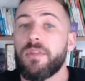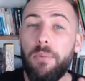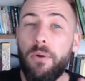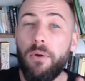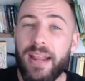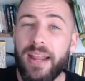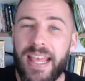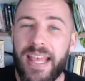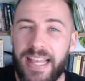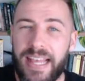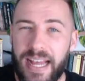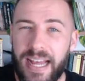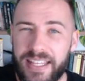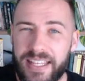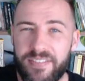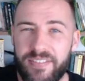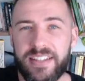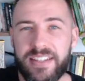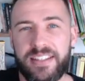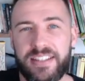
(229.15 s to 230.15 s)
porém,
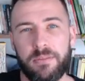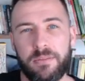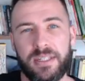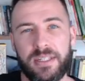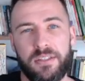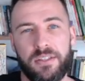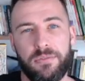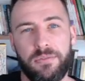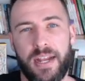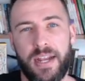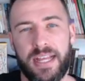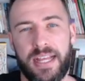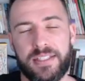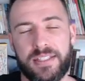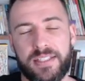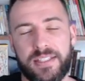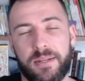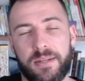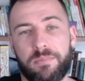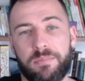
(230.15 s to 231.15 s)
aqui vai ter uma
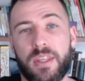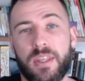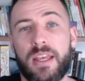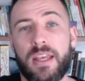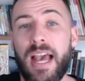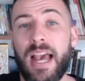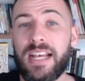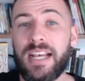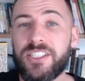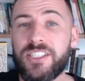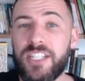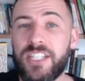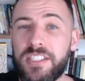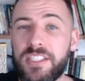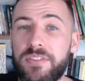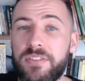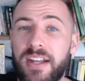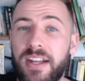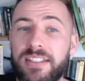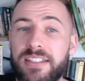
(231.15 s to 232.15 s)
diferença a
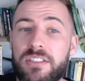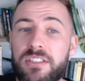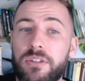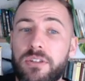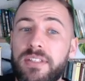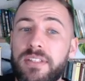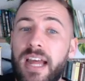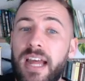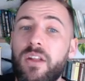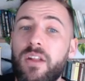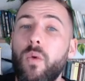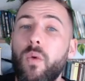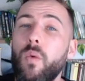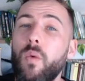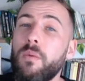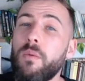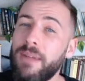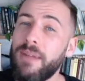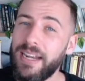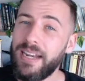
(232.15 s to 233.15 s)
gente vai adicionar
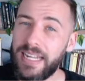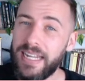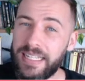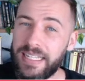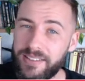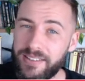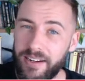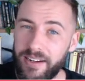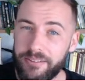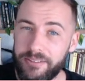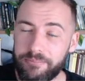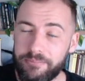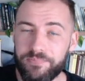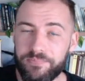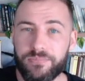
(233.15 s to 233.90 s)
uma letra.